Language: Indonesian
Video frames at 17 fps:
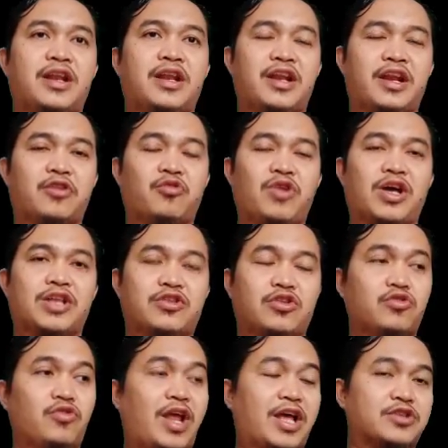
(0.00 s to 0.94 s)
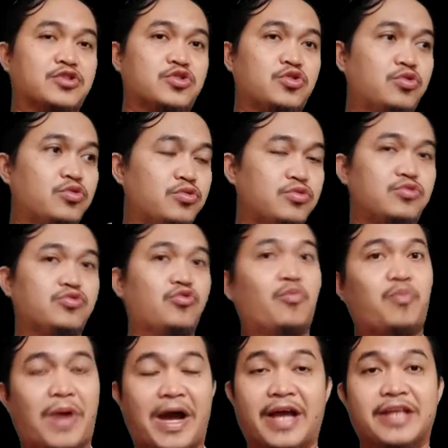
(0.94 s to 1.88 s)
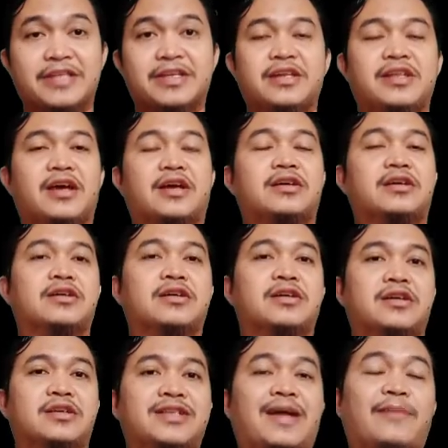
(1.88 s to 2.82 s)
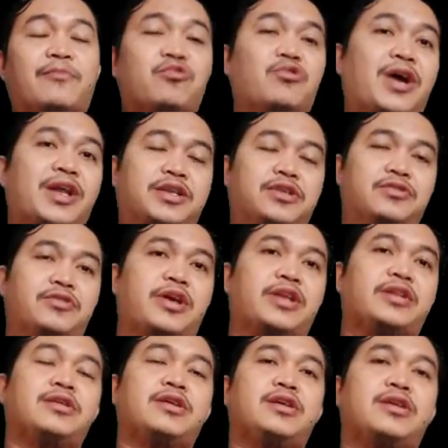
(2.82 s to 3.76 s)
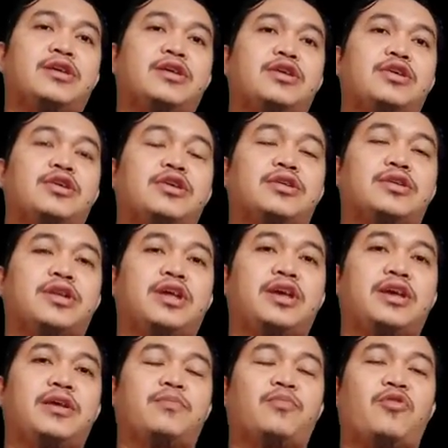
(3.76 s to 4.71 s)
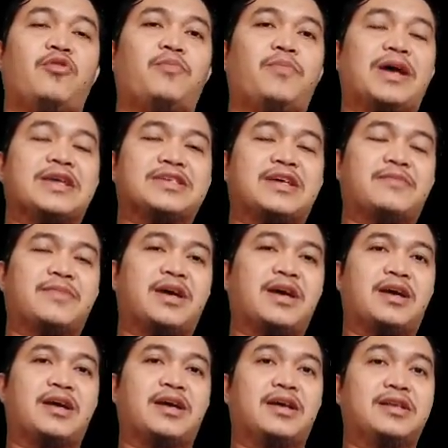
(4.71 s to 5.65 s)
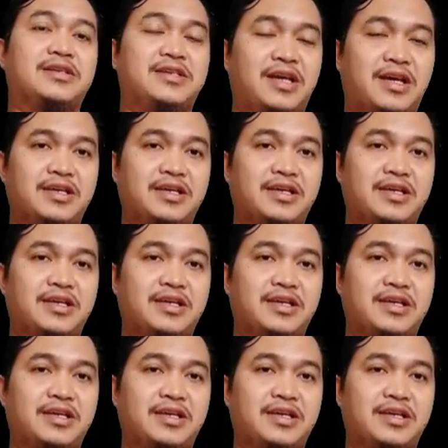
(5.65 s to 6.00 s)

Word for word: dari regulator tuh langsung pompa aja dia ke tampungan gitu kan di pompa sama dia